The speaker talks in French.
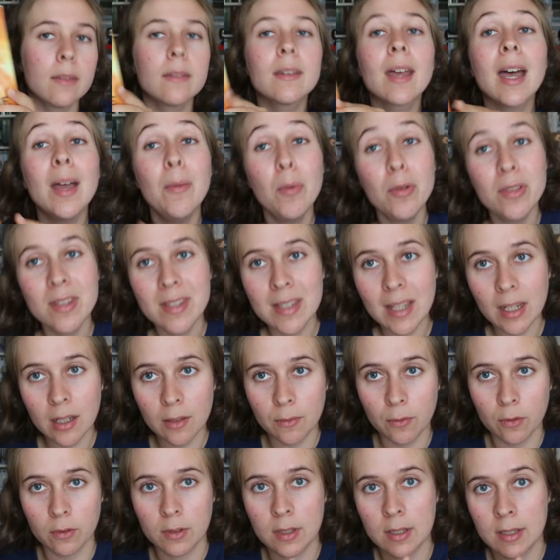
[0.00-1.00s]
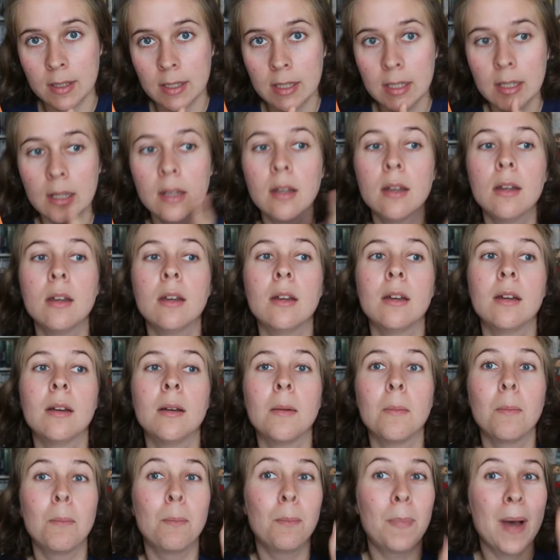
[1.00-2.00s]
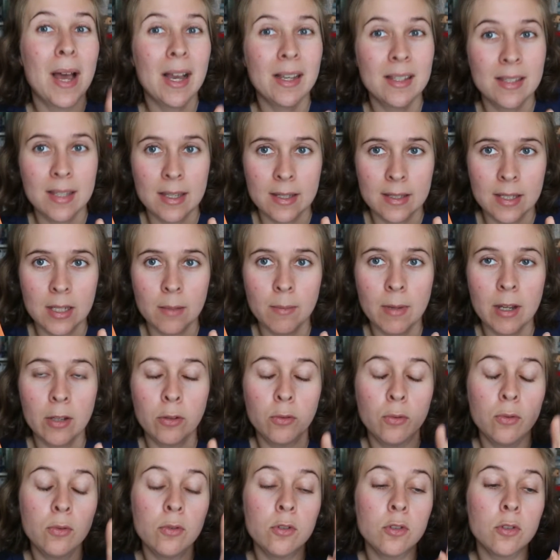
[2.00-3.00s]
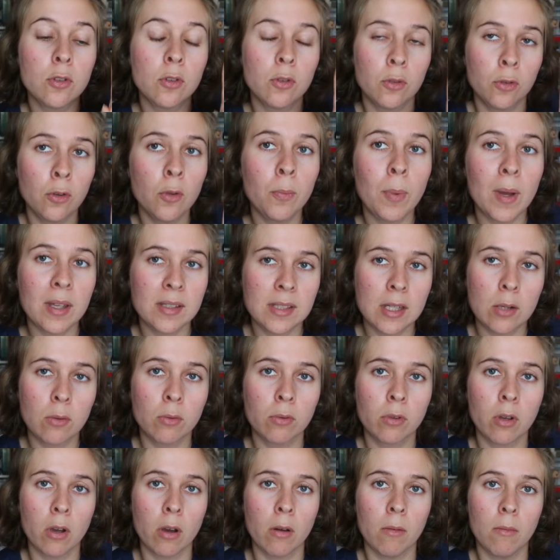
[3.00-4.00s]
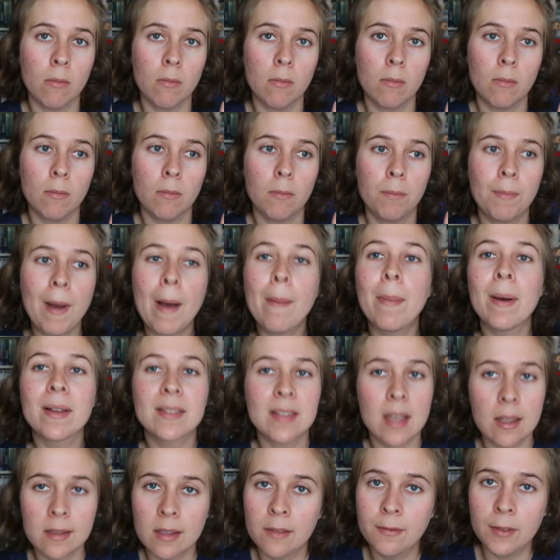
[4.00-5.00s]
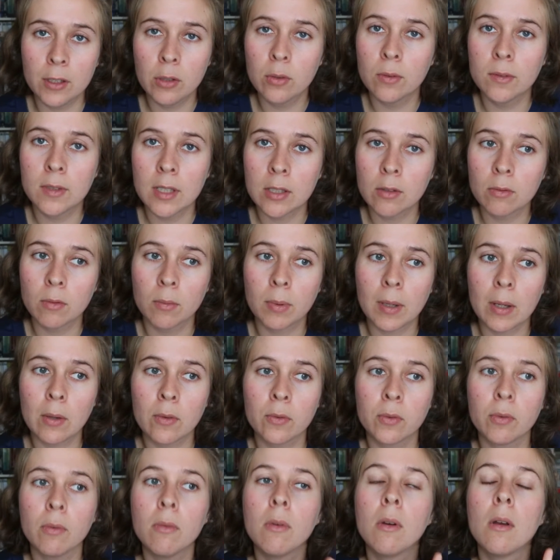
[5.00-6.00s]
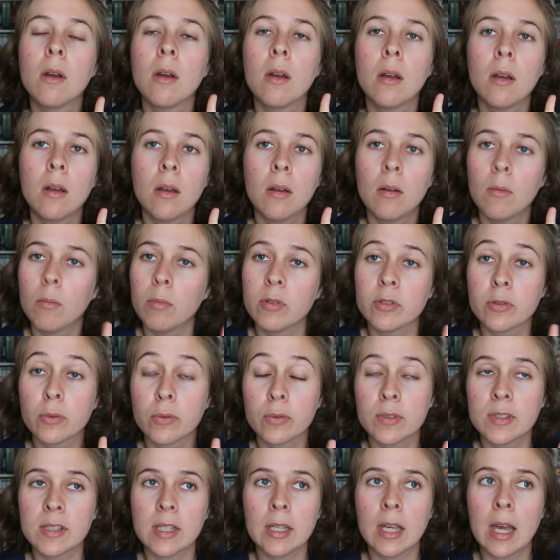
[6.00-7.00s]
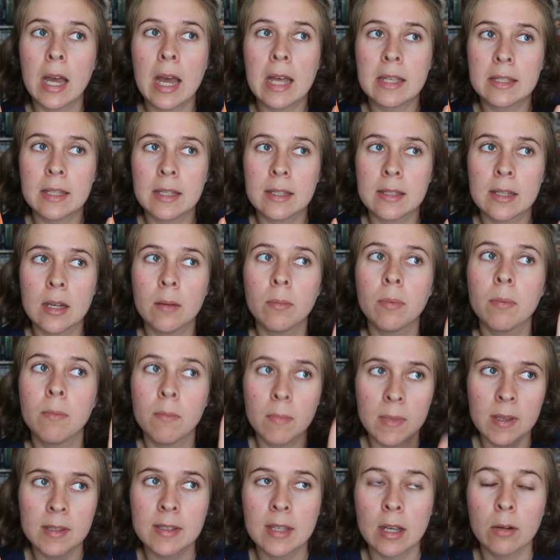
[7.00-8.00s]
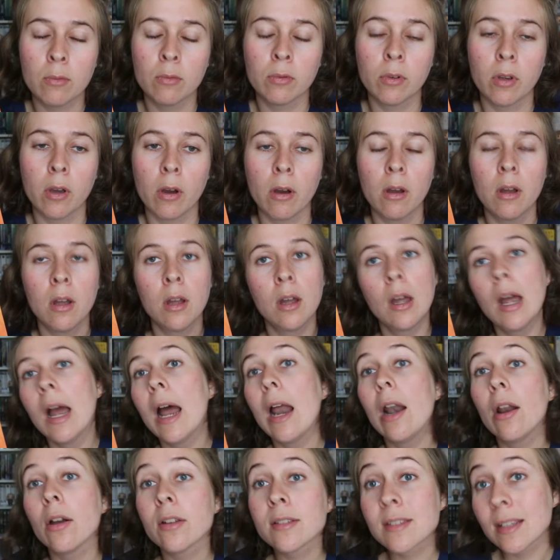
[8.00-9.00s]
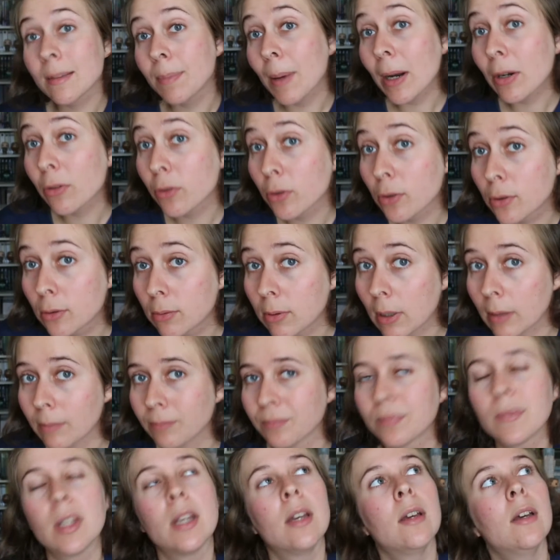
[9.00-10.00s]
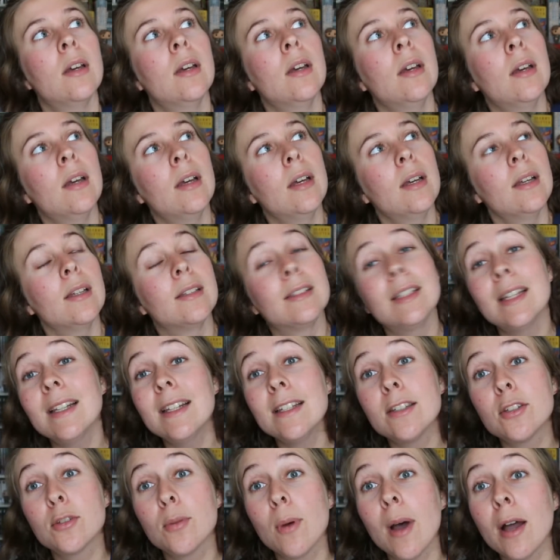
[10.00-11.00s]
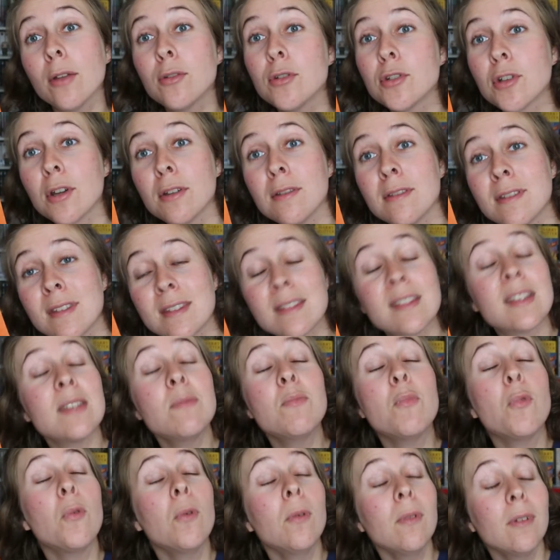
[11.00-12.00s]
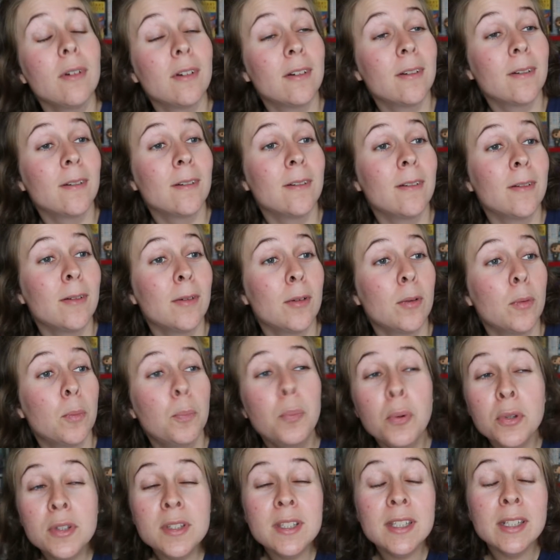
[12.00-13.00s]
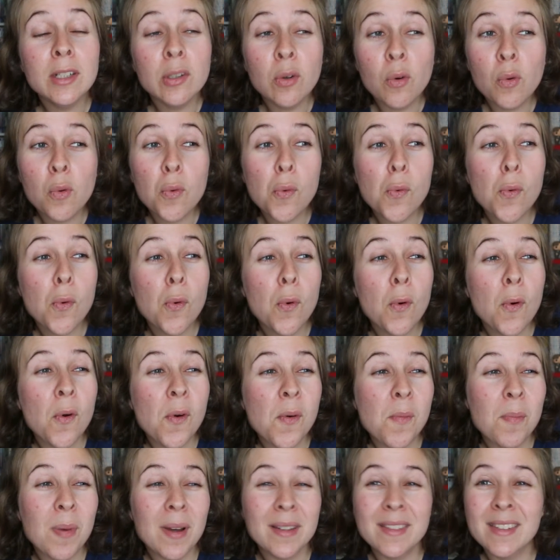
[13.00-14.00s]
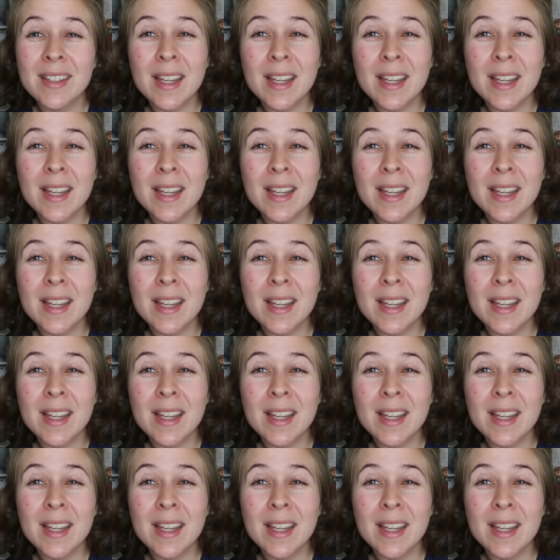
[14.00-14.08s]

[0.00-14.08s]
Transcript: Très bonne série de fantasy, pas accessible à tous de par sa longueur pas par sa difficulté de compréhension, parce que c'est assez simple, mais sa longueur. Alors ça parle de quoi c'est l'histoire du jeune Simon, euh, petit roux, euh, pas